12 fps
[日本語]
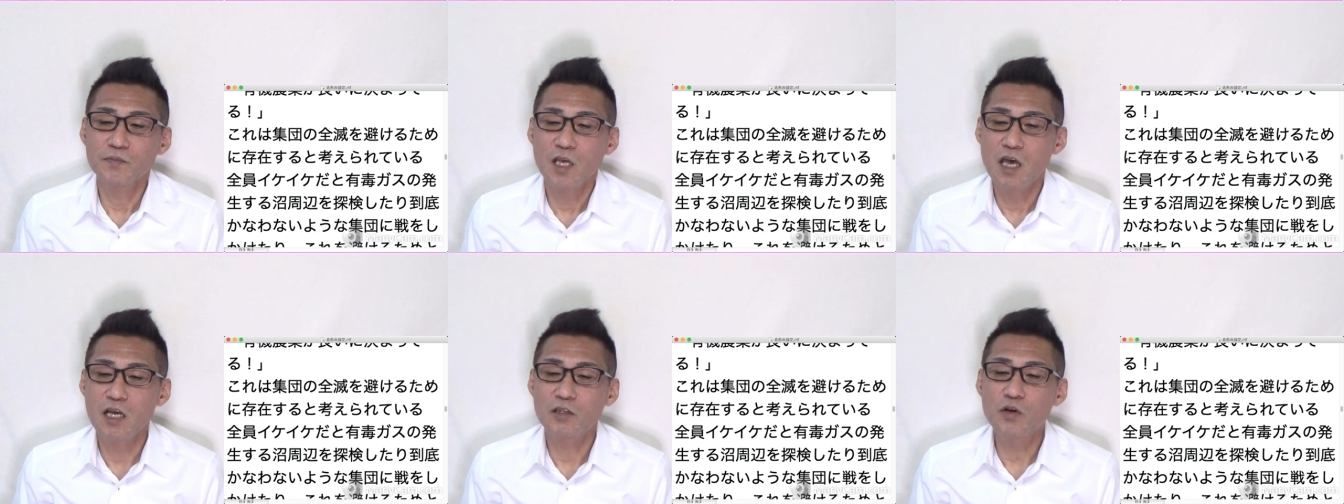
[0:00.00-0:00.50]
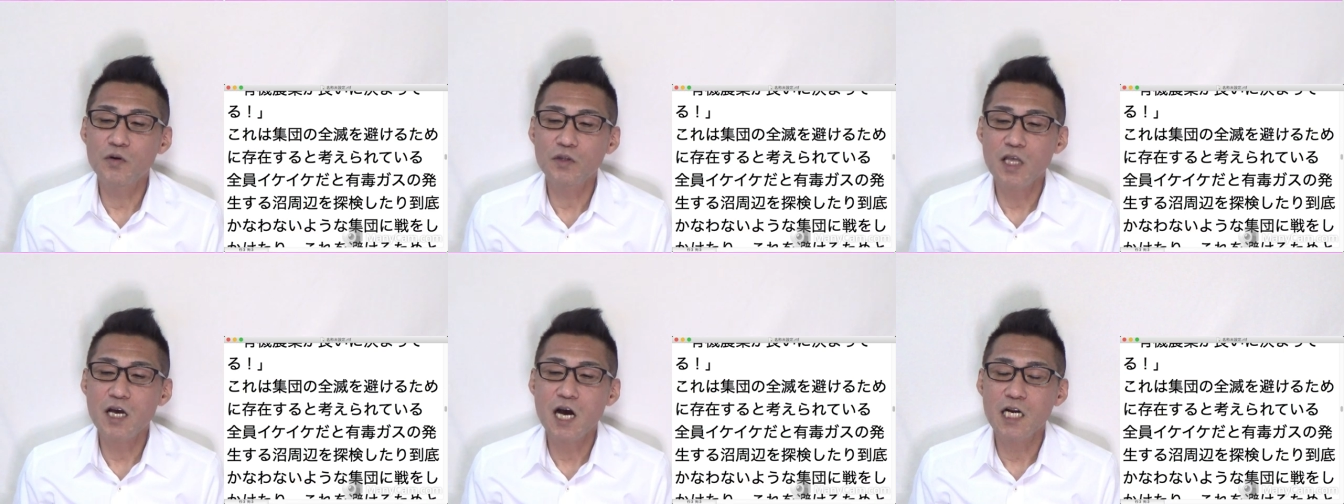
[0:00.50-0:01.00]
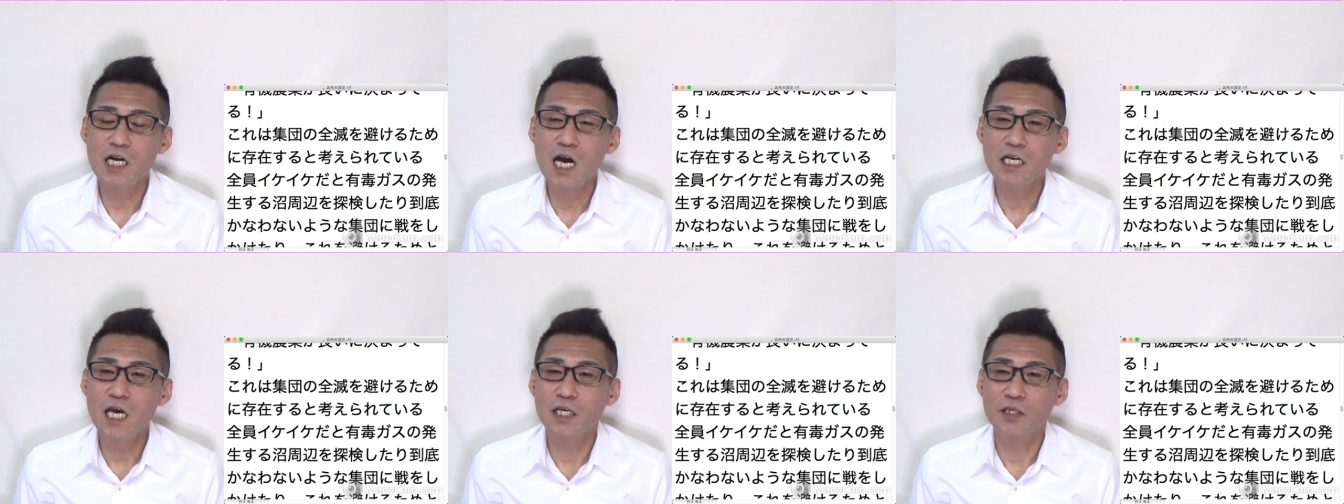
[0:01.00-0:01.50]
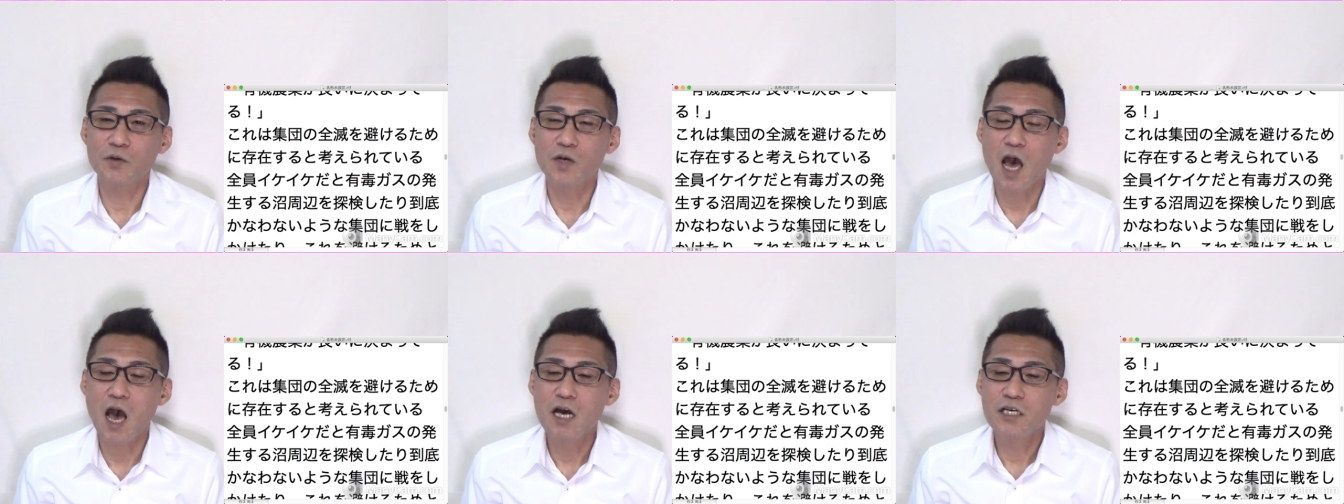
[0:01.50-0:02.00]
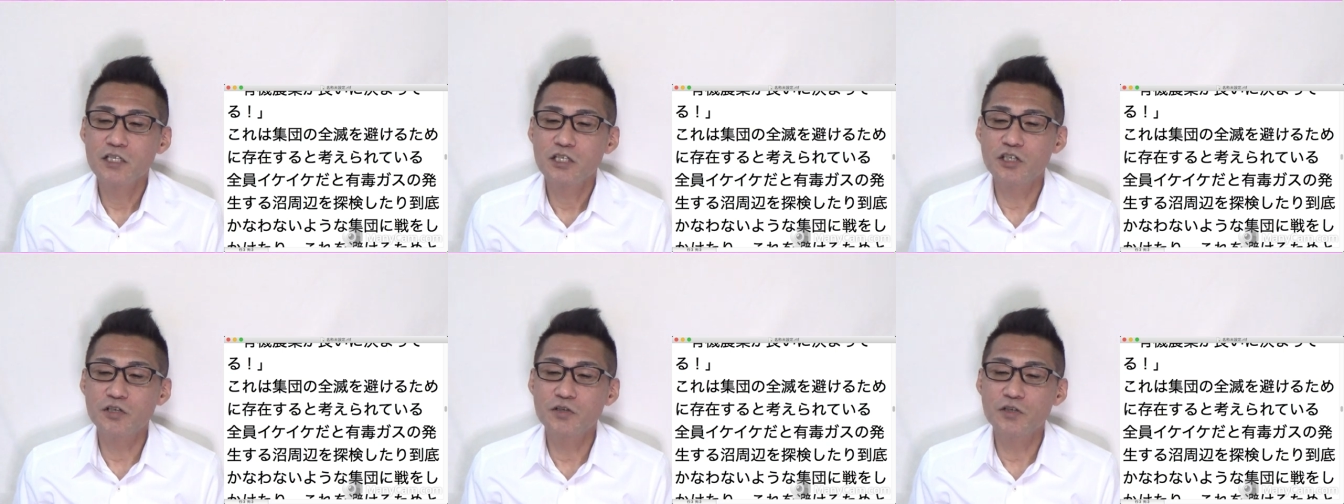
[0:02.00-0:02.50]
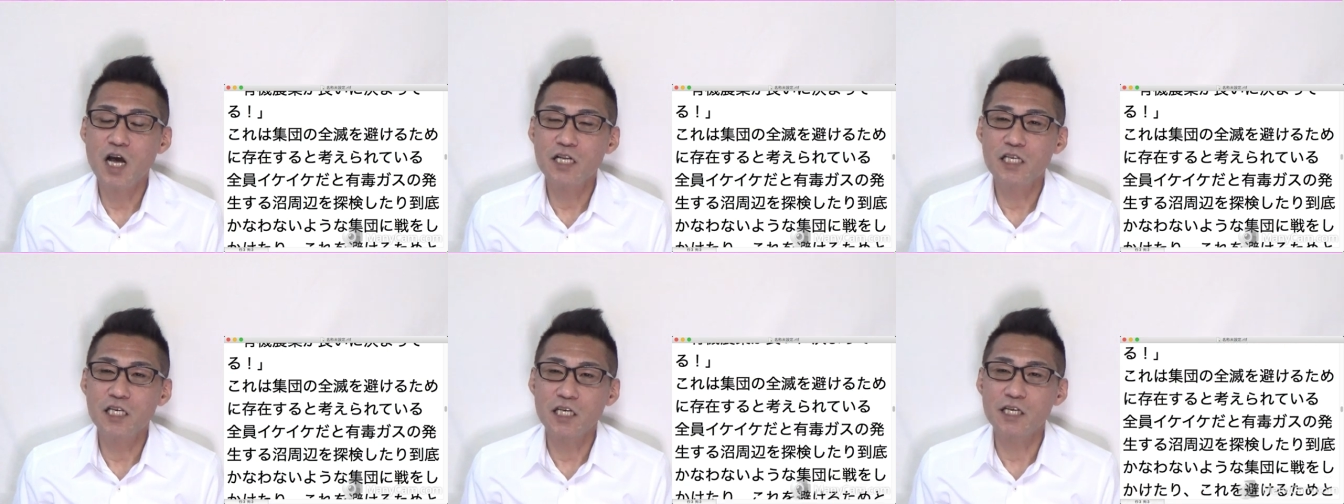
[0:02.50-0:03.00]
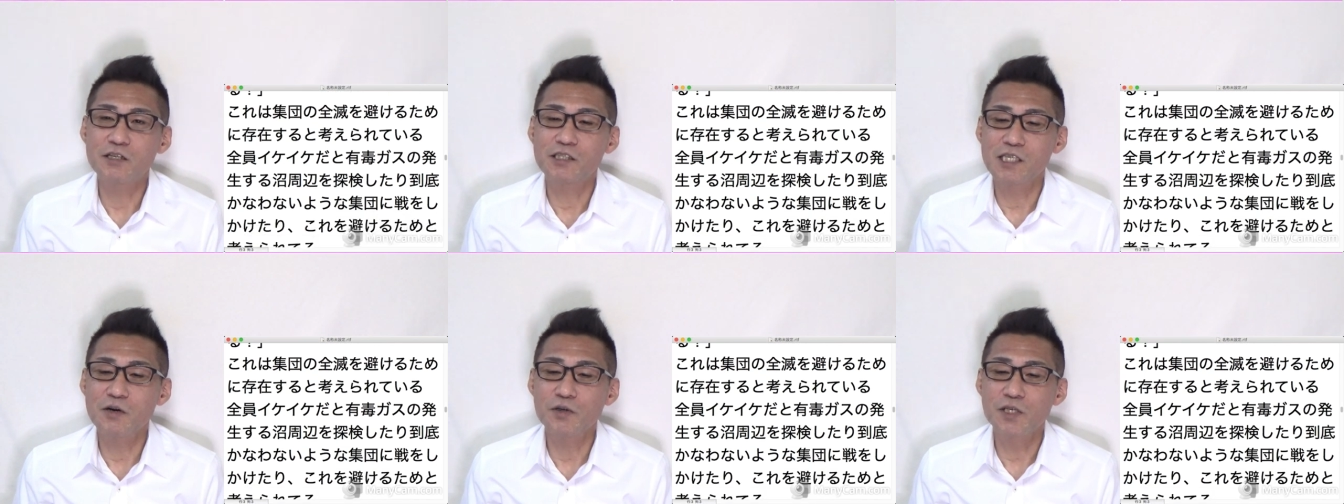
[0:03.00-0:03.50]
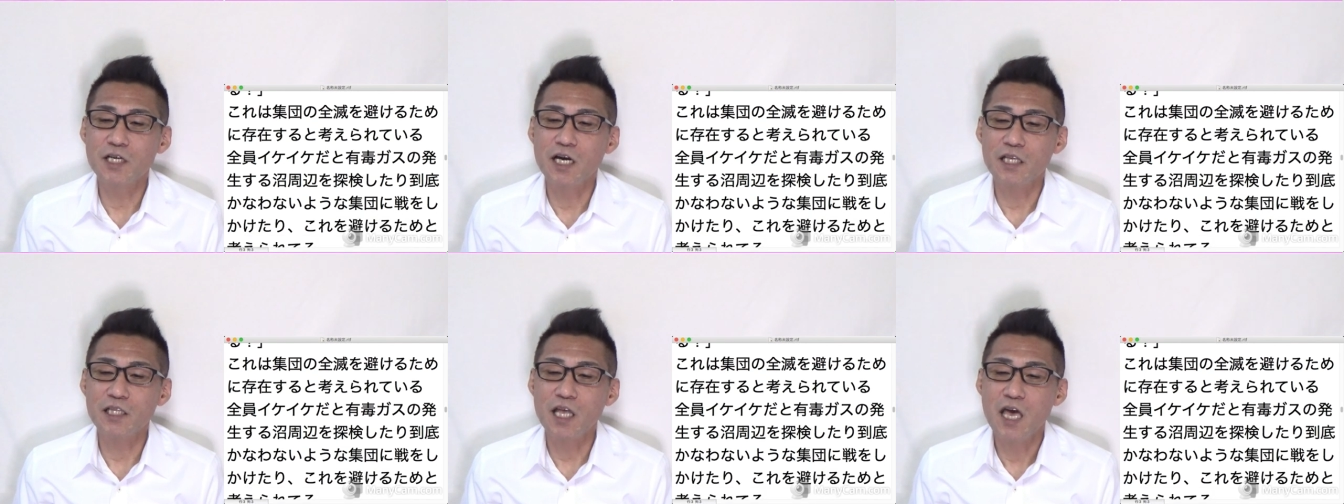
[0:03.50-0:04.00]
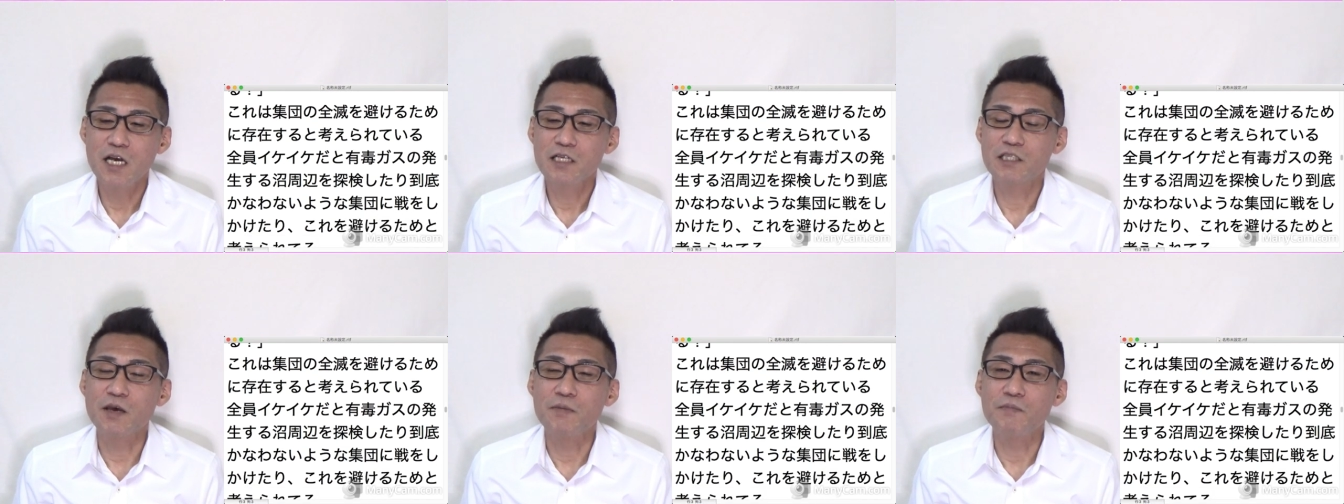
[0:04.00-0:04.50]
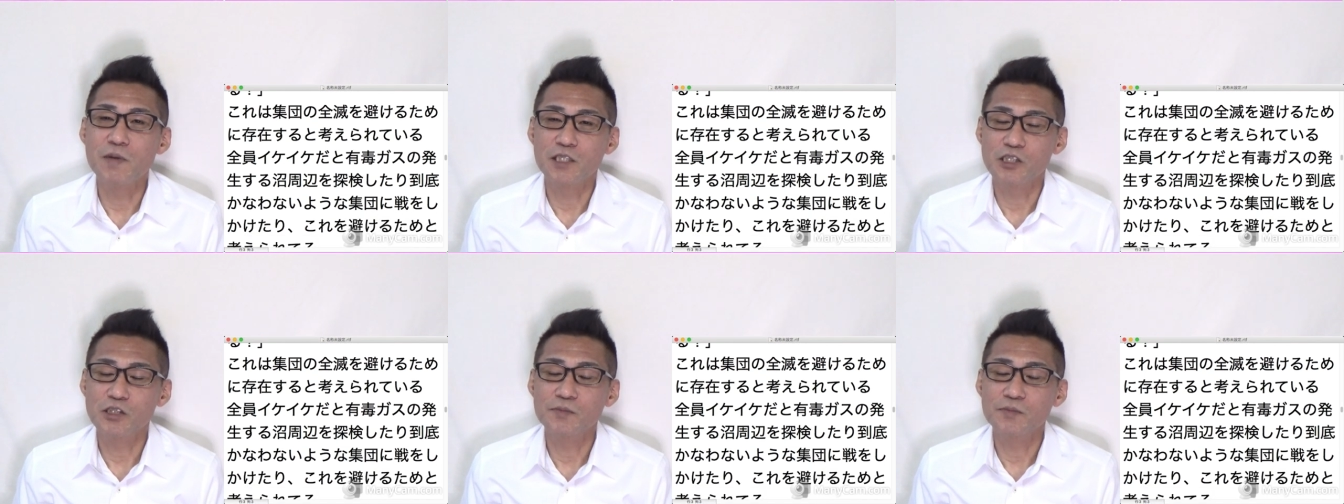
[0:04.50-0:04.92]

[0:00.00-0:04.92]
えー、到底叶わないような集団に戦を仕掛けて全滅。